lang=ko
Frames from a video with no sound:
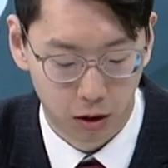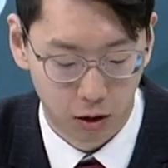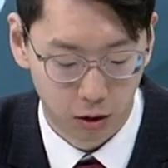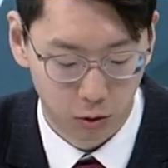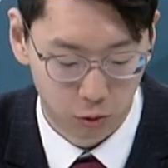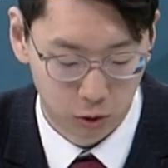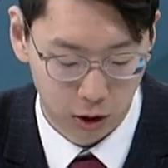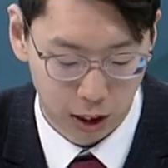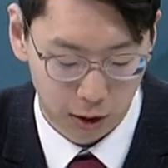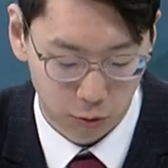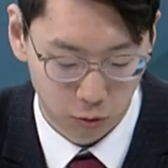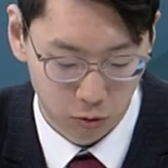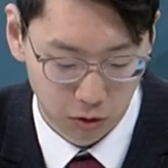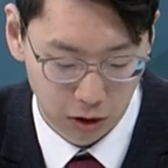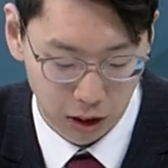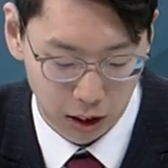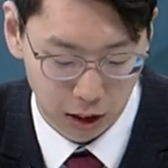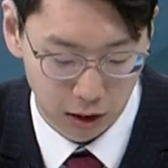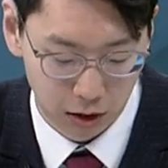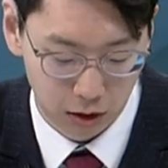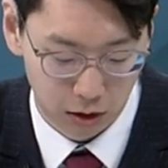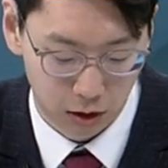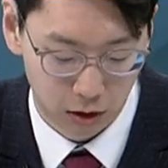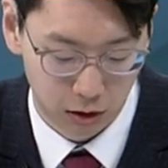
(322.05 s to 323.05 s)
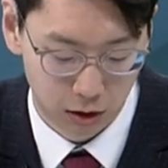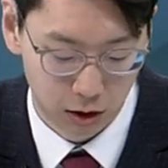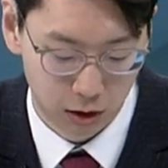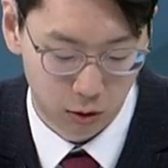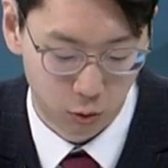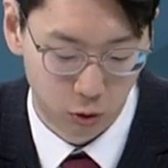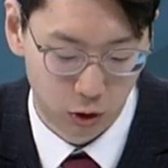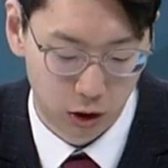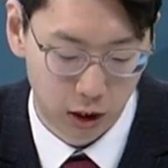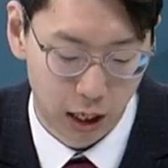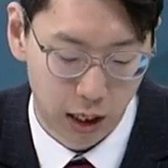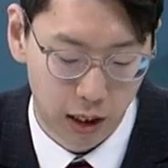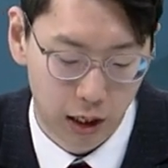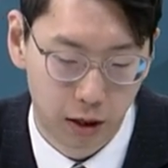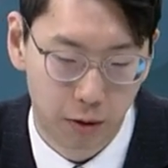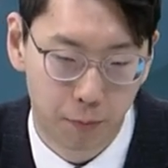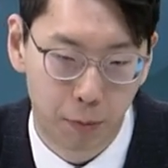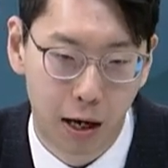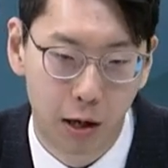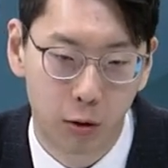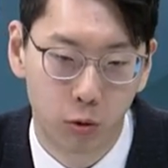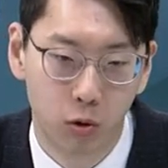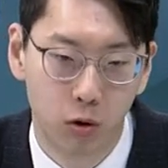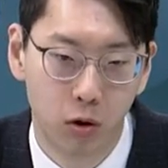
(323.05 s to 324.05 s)
어, 자국 내에서 즉 우리나라에
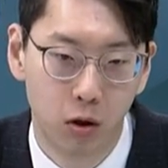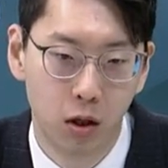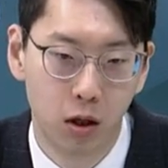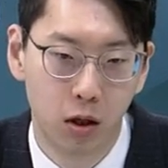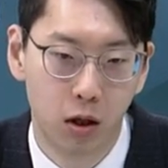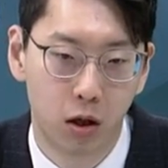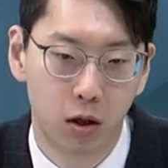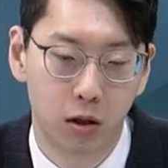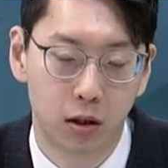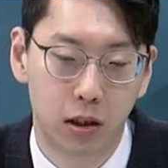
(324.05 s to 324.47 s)
바로 어,